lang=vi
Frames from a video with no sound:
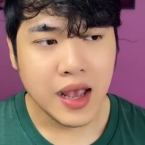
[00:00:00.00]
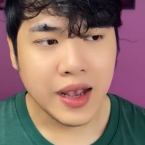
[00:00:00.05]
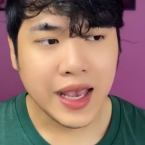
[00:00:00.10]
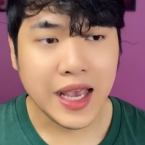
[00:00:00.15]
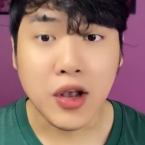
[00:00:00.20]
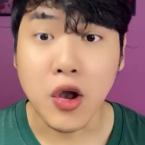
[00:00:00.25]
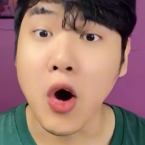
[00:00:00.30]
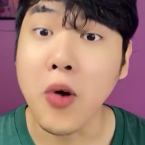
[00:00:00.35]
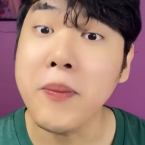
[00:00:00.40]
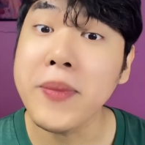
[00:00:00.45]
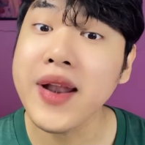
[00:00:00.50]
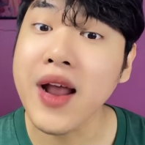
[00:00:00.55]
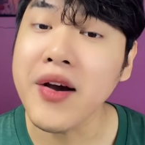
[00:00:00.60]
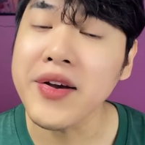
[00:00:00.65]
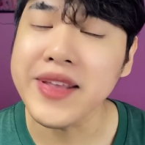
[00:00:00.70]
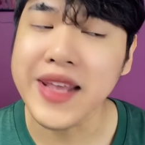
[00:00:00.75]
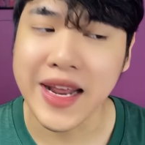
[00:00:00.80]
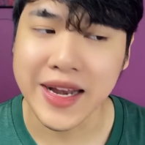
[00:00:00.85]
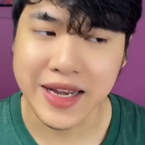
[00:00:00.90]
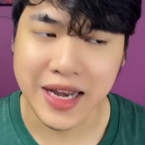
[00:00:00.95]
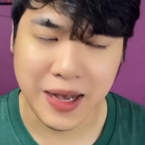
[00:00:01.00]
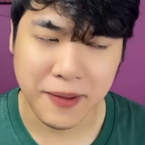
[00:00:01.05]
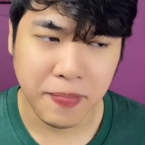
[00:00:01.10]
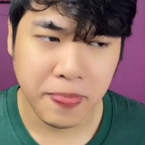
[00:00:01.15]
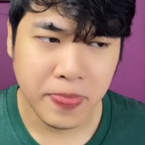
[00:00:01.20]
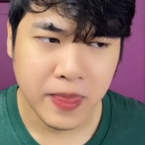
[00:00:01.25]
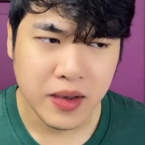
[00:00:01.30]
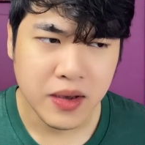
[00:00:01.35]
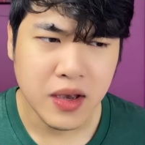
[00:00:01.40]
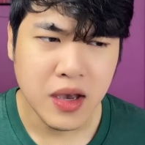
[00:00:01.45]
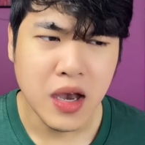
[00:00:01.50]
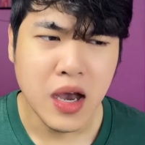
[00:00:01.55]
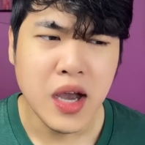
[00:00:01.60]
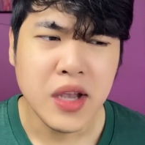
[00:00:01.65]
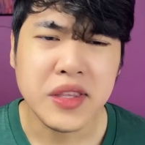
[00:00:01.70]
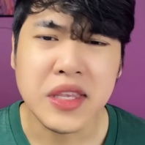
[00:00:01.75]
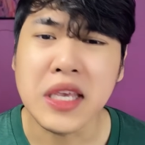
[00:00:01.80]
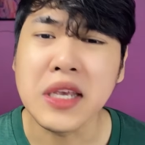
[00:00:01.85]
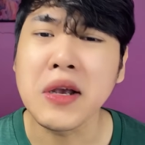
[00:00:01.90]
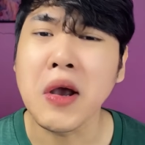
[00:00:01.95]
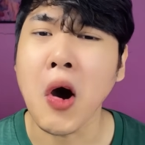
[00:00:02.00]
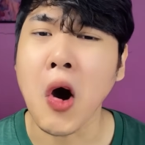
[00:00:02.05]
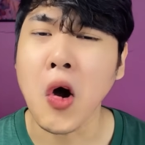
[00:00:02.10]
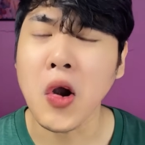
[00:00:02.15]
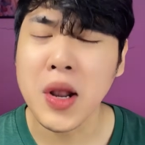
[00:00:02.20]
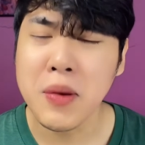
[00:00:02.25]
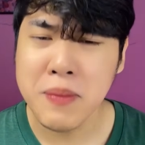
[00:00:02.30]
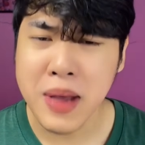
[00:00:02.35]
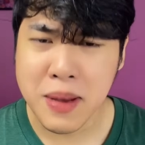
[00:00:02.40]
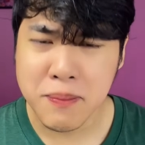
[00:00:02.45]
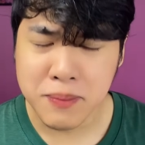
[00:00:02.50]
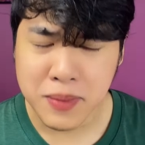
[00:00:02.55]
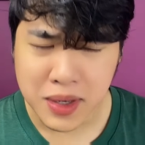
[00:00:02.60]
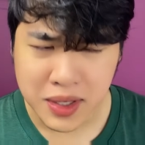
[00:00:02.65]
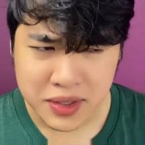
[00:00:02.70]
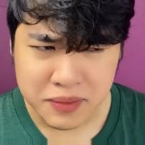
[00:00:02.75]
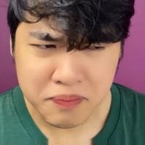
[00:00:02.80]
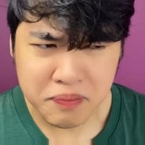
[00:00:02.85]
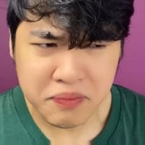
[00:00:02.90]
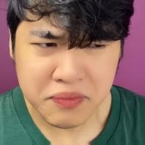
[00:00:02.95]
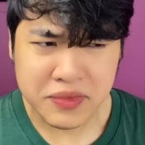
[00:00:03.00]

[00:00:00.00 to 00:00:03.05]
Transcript: Cái cổ mới nói vậy nè: chị khổ lắm em ơi,